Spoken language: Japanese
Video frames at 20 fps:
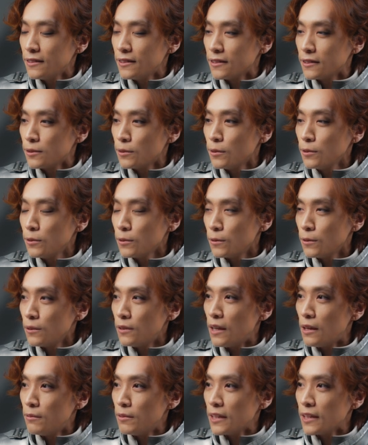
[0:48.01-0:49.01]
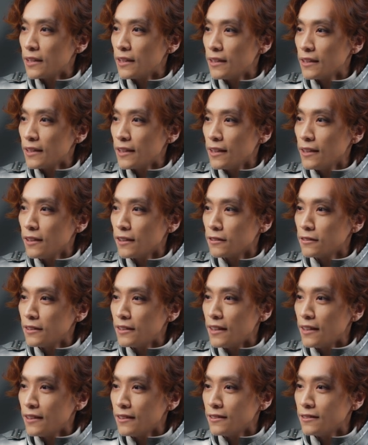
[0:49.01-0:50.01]
そういうところはあんまり関係なく
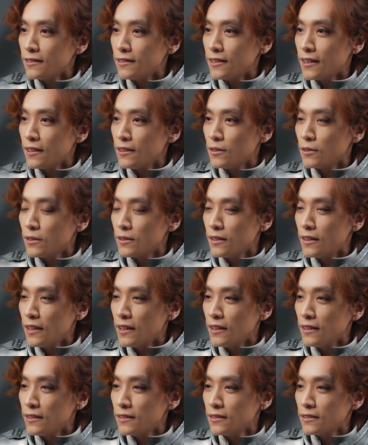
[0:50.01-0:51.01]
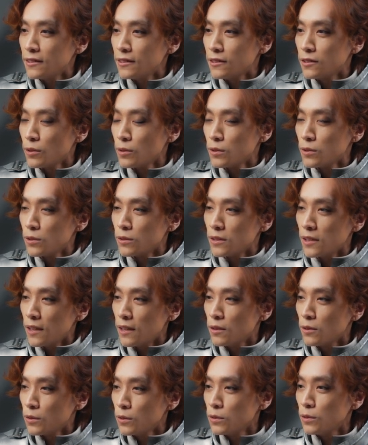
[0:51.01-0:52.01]
て全力でその女
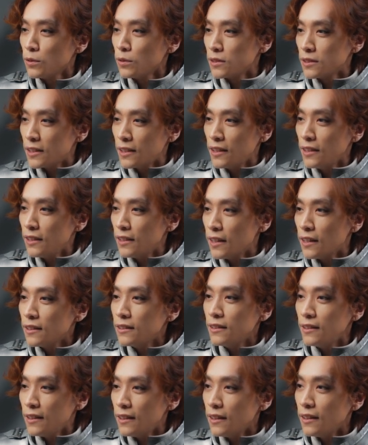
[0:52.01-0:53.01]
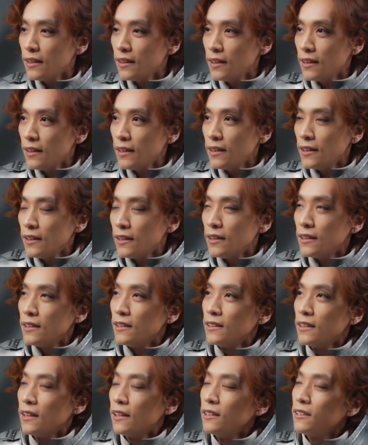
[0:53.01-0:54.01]
性のことを好きになって
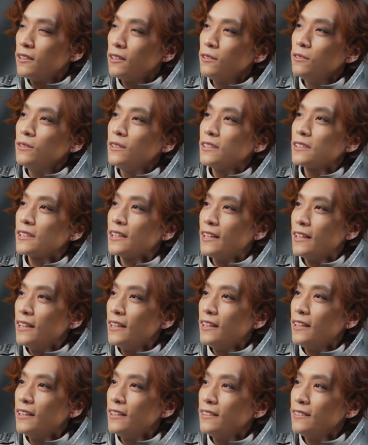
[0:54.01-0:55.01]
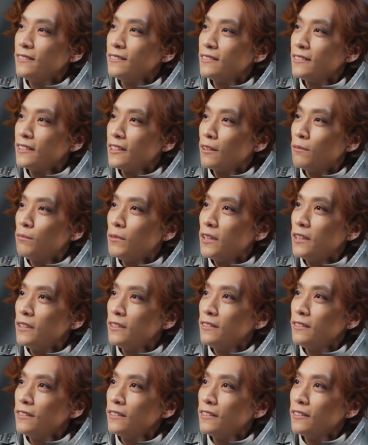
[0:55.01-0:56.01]
何て言うんですかねやっぱ
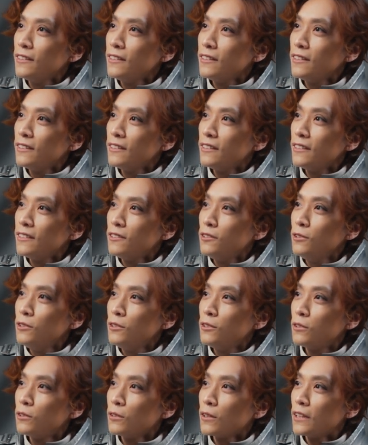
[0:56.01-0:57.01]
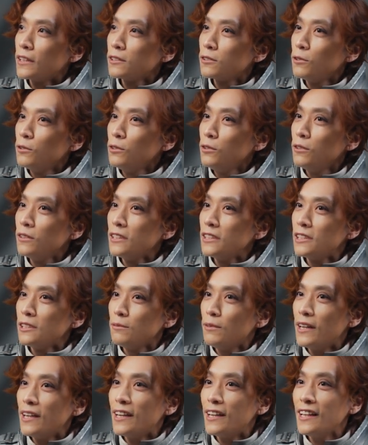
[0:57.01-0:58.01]
りルールとかそういうのに
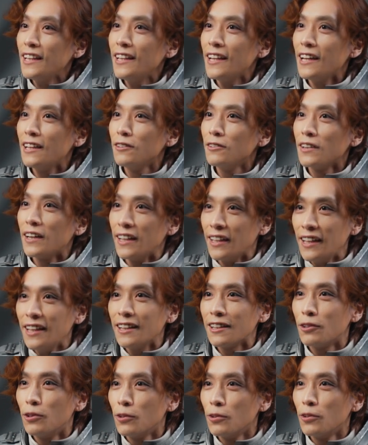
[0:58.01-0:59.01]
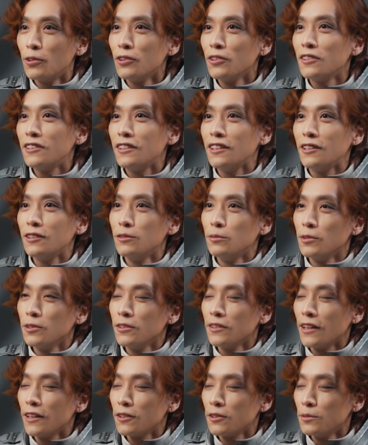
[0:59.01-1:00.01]
縛られないのがね心っていうも
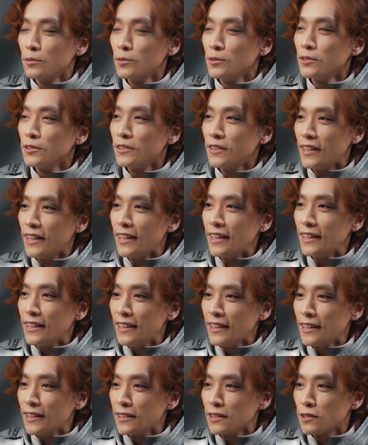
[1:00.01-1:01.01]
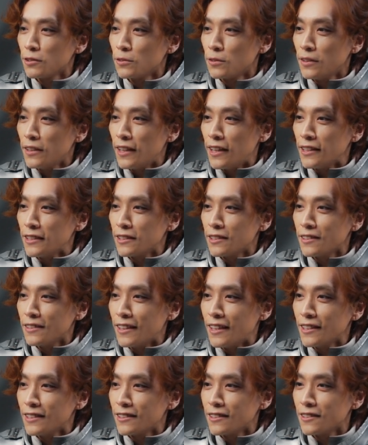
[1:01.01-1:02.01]
のだと思うのでそこで熱
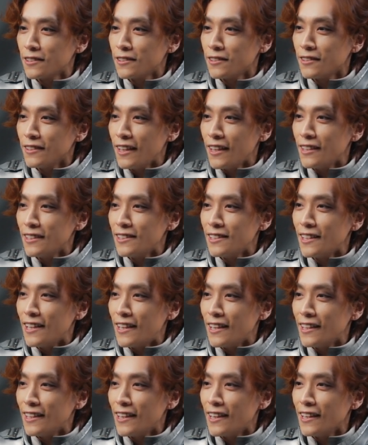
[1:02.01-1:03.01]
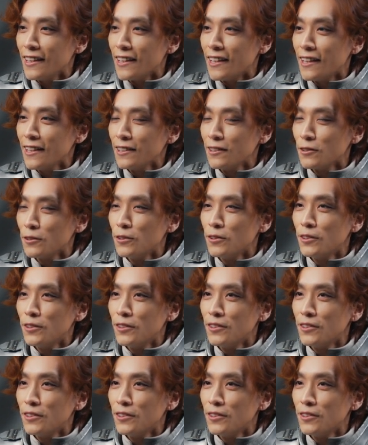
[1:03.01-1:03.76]
く熱く演じられたらなと